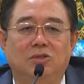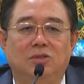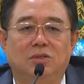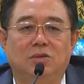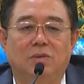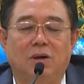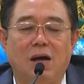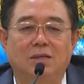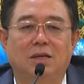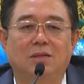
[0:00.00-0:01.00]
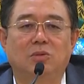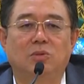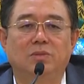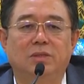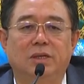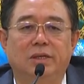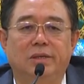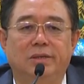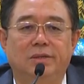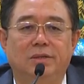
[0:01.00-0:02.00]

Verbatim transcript: 就是有肮脏的东西